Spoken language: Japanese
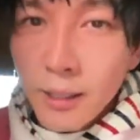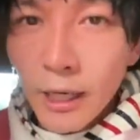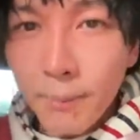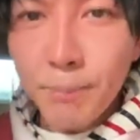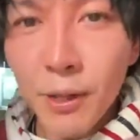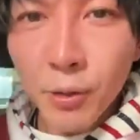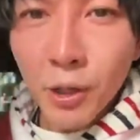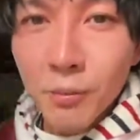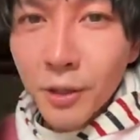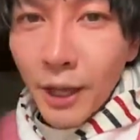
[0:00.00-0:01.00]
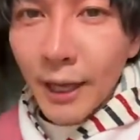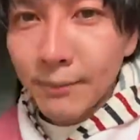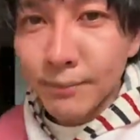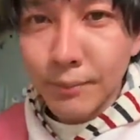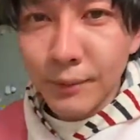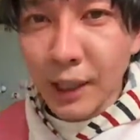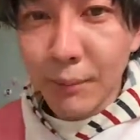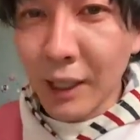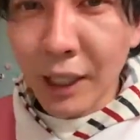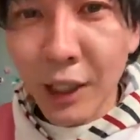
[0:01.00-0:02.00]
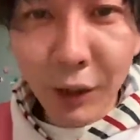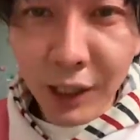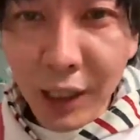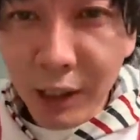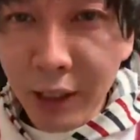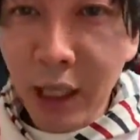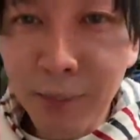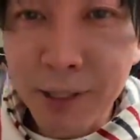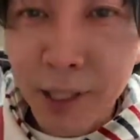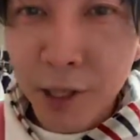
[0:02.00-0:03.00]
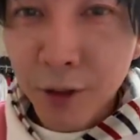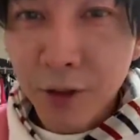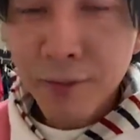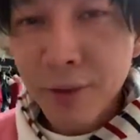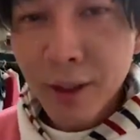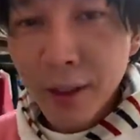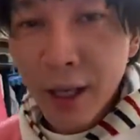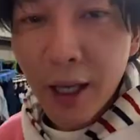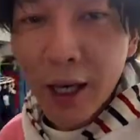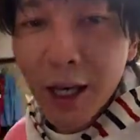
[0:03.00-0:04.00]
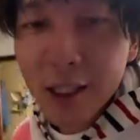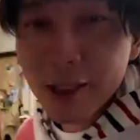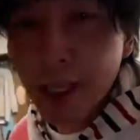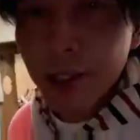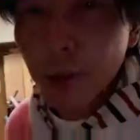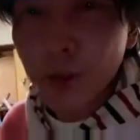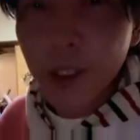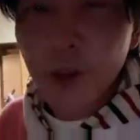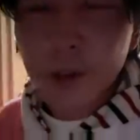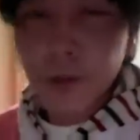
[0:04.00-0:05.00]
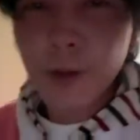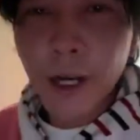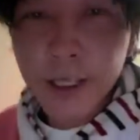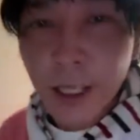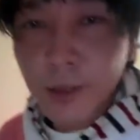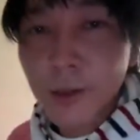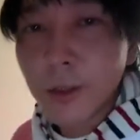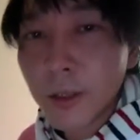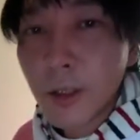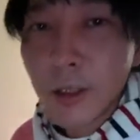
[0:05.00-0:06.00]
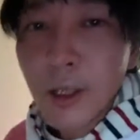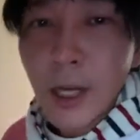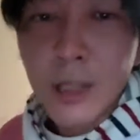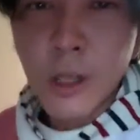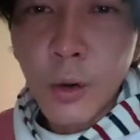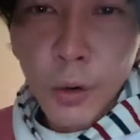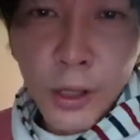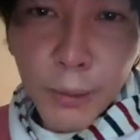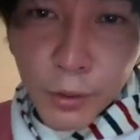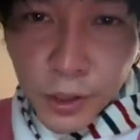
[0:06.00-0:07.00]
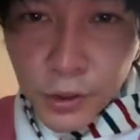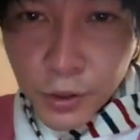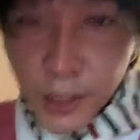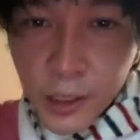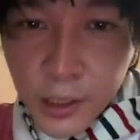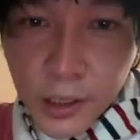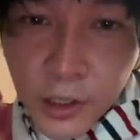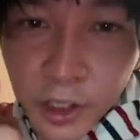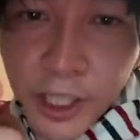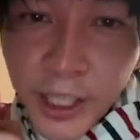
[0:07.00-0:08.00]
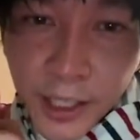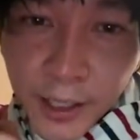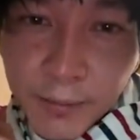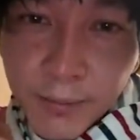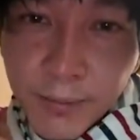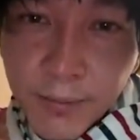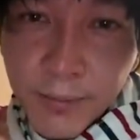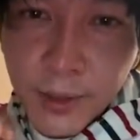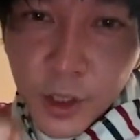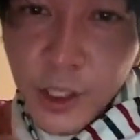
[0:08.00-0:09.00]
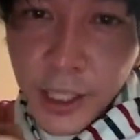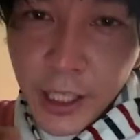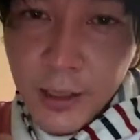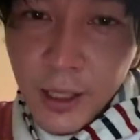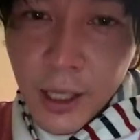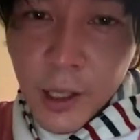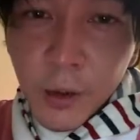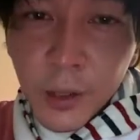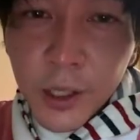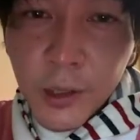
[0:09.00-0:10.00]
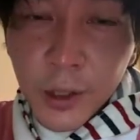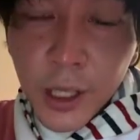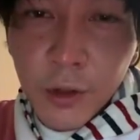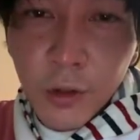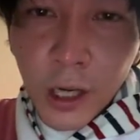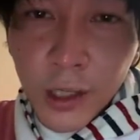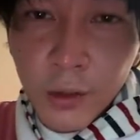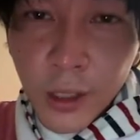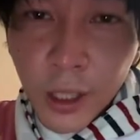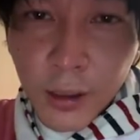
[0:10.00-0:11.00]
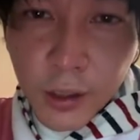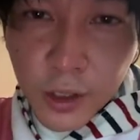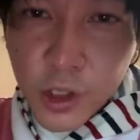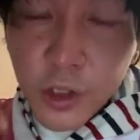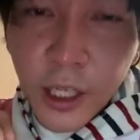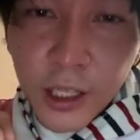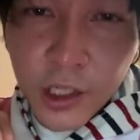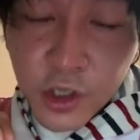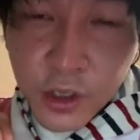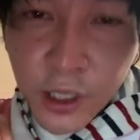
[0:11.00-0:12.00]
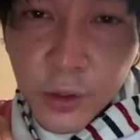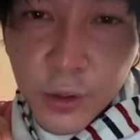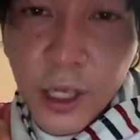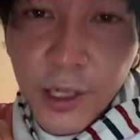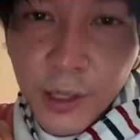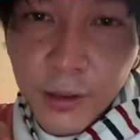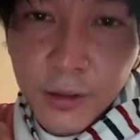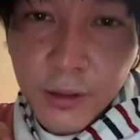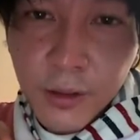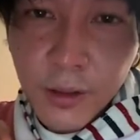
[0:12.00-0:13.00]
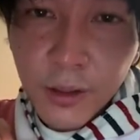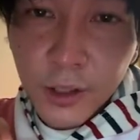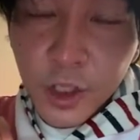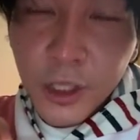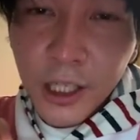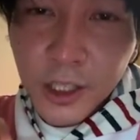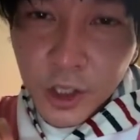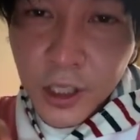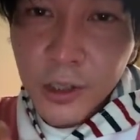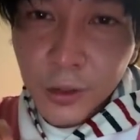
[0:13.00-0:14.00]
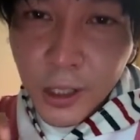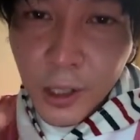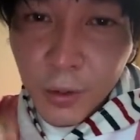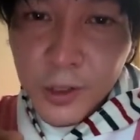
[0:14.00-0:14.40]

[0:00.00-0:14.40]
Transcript: やっぱり俺もね、いや、負けてはいら、いられませんよ。ね、アース&ウィンドスファイヤーと、あとは俺、もう一人、クイーン。クイーン。俺けど結構あれこれ、じゅう代、にじゅう代の時からだよ。じゅう代、にじゅう代の時から